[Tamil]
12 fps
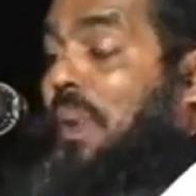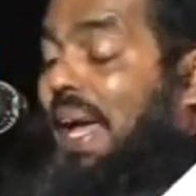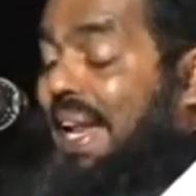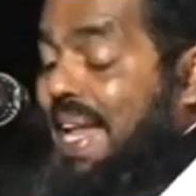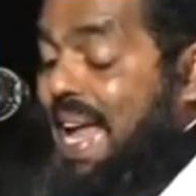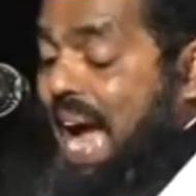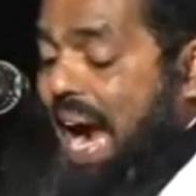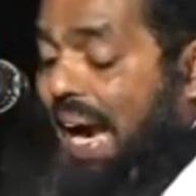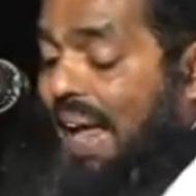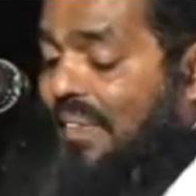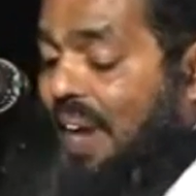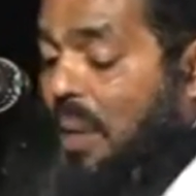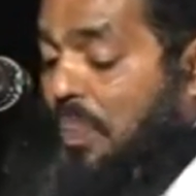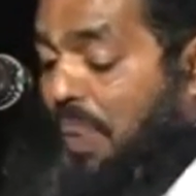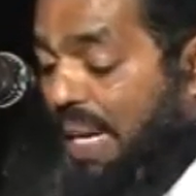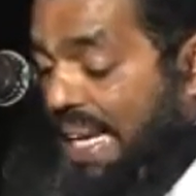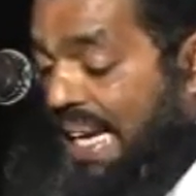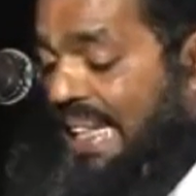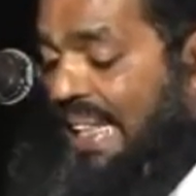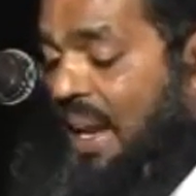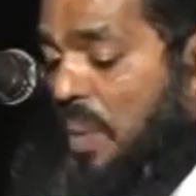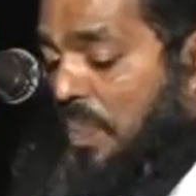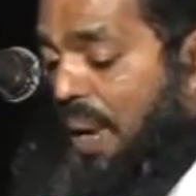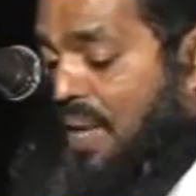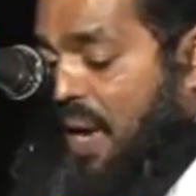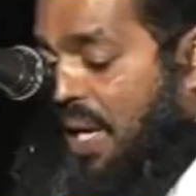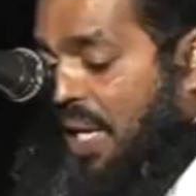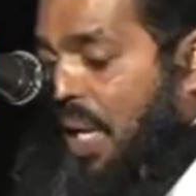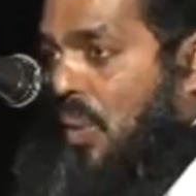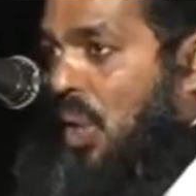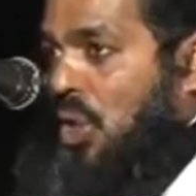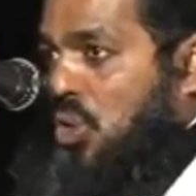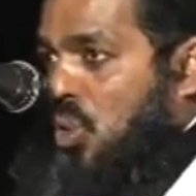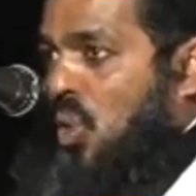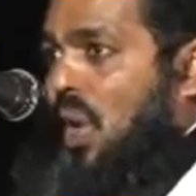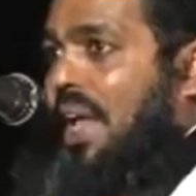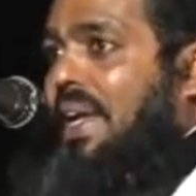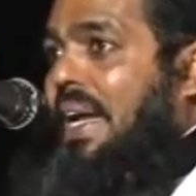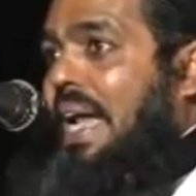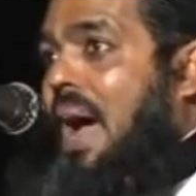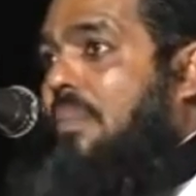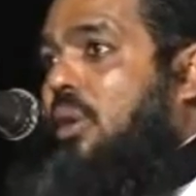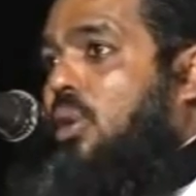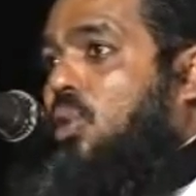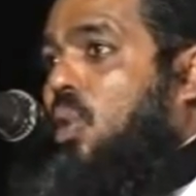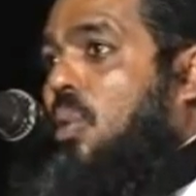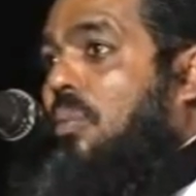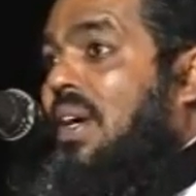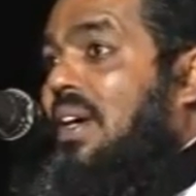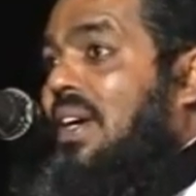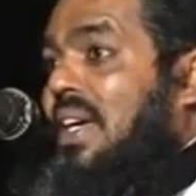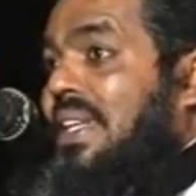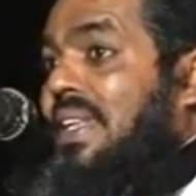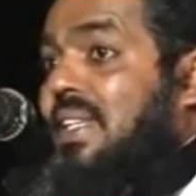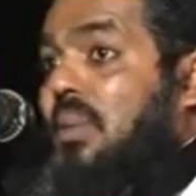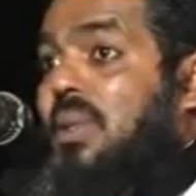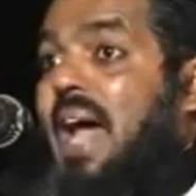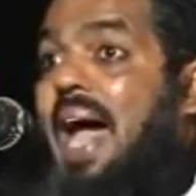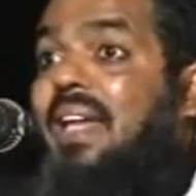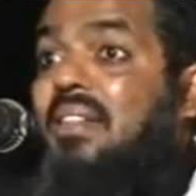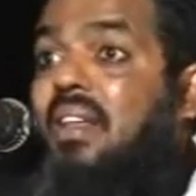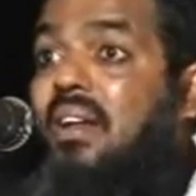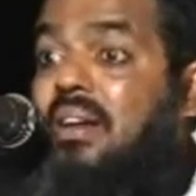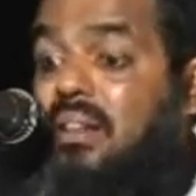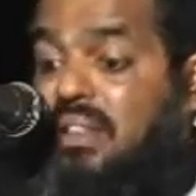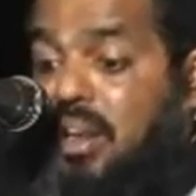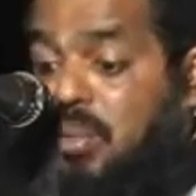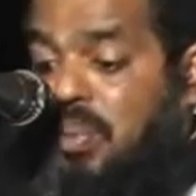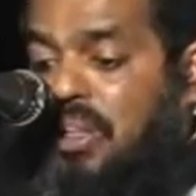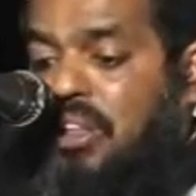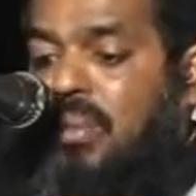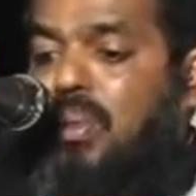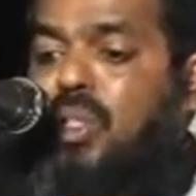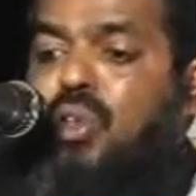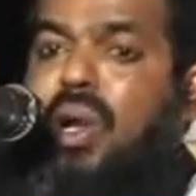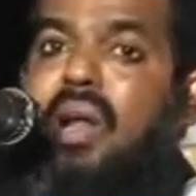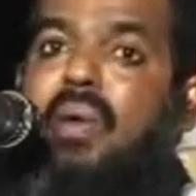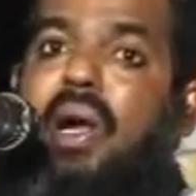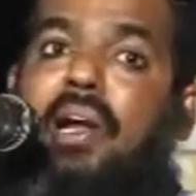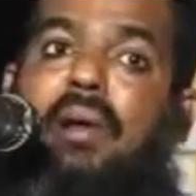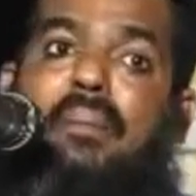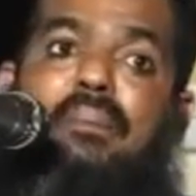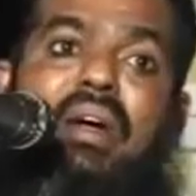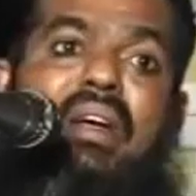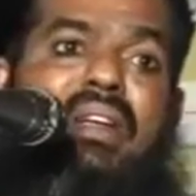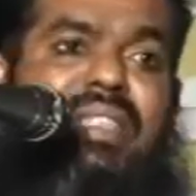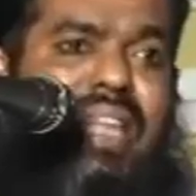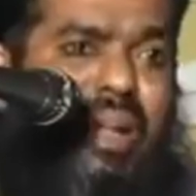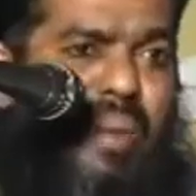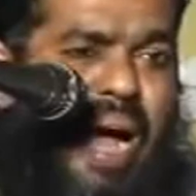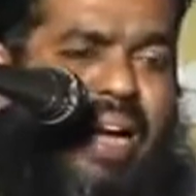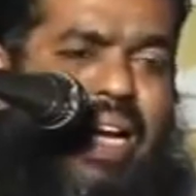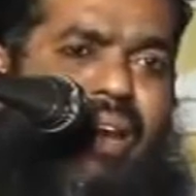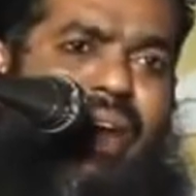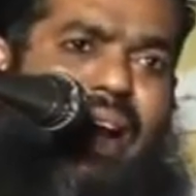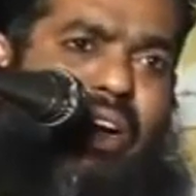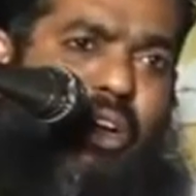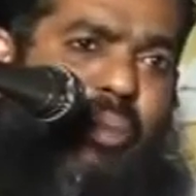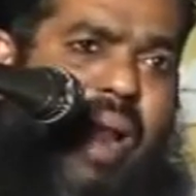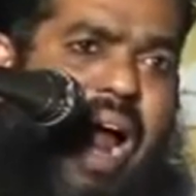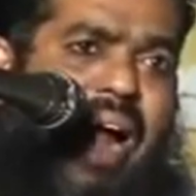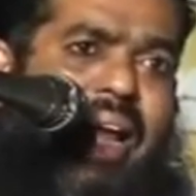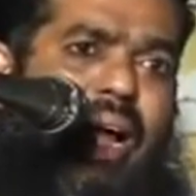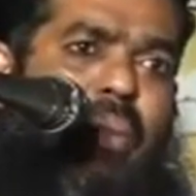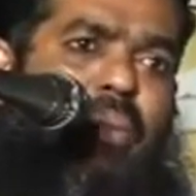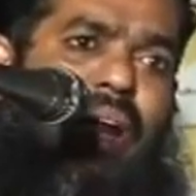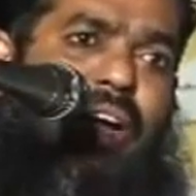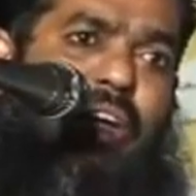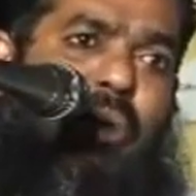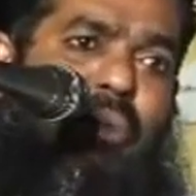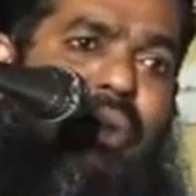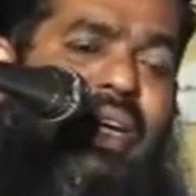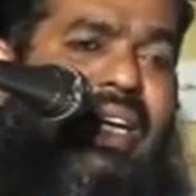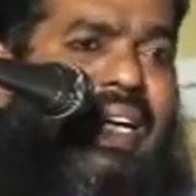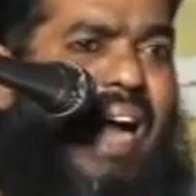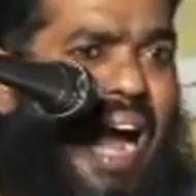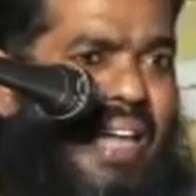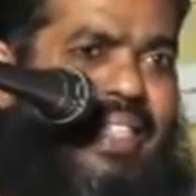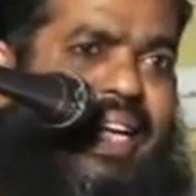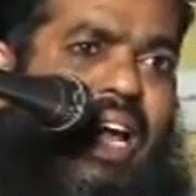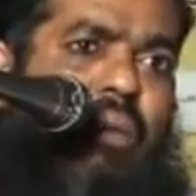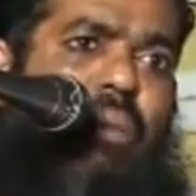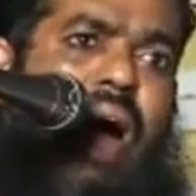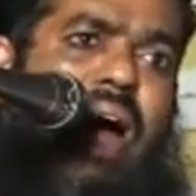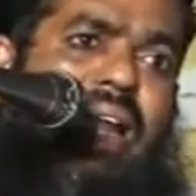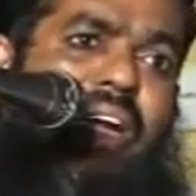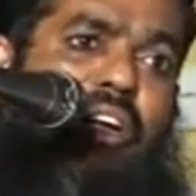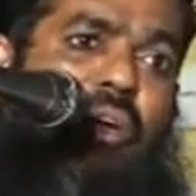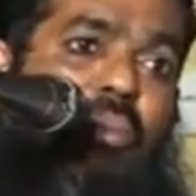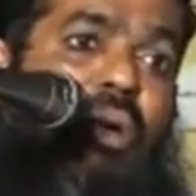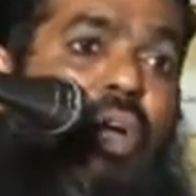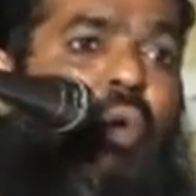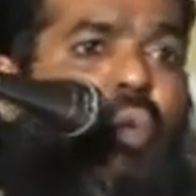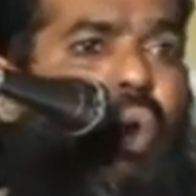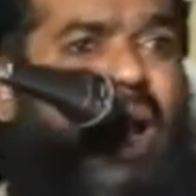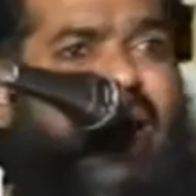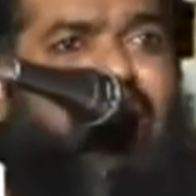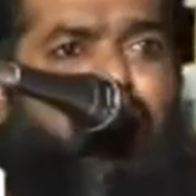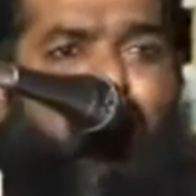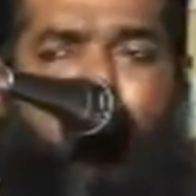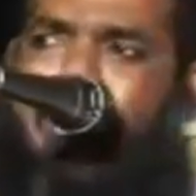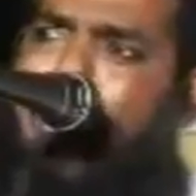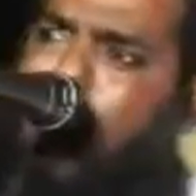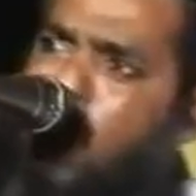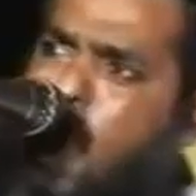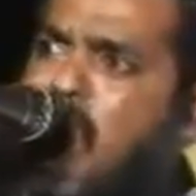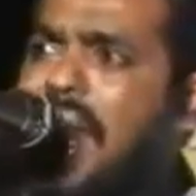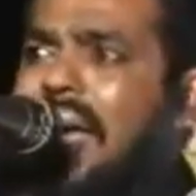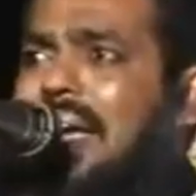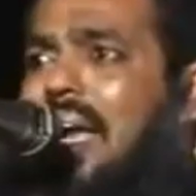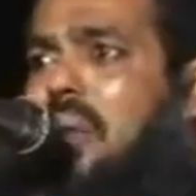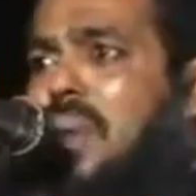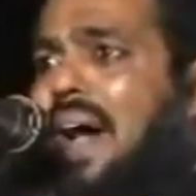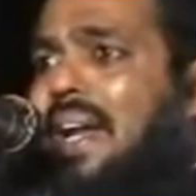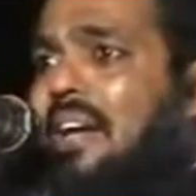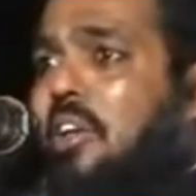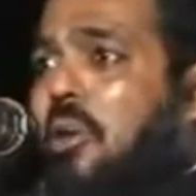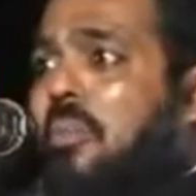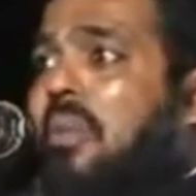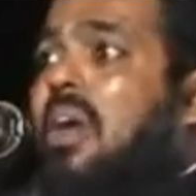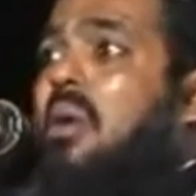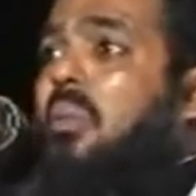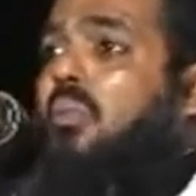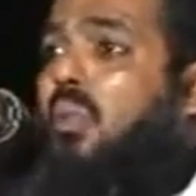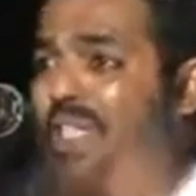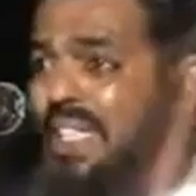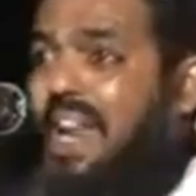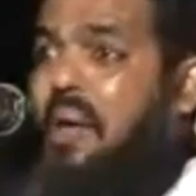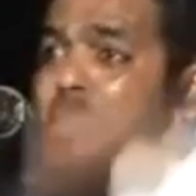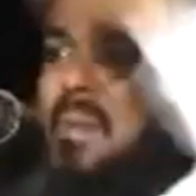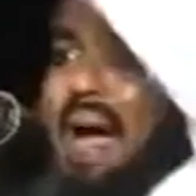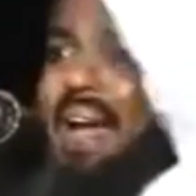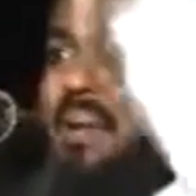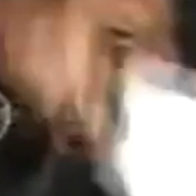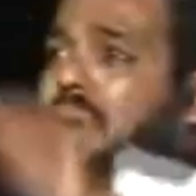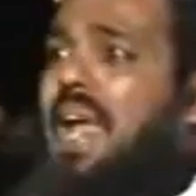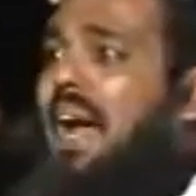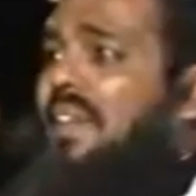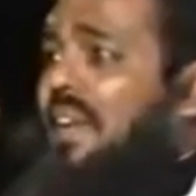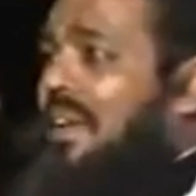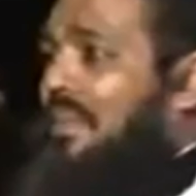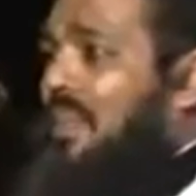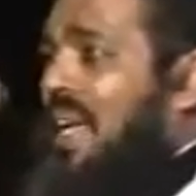பெரிய அளவில் பிரயர்த்தனப்பட வேண்டிய ஒரு சூழ்நிலையில் நாம் இருக்கிறோம் இந்த சமுதாயத்திற்கு திரும்ப திரும்ப சொல்ல வேண்டும் சினிமாக்கள் வரட்டும் நாடகம் வரட்டும் காட்சிகள் மாறட்டும் உலகத்தினுடைய கோலங்கள் மாறட்டும் முஸ்லிம் மாற முடியாது